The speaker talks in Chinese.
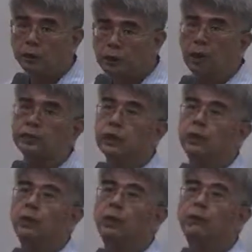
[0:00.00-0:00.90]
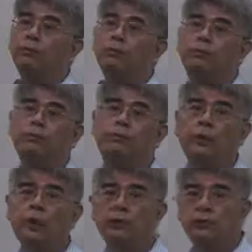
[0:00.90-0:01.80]
正相关，
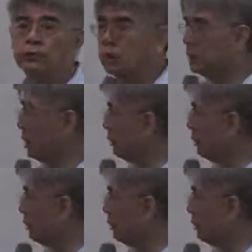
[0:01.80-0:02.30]
啊，所以正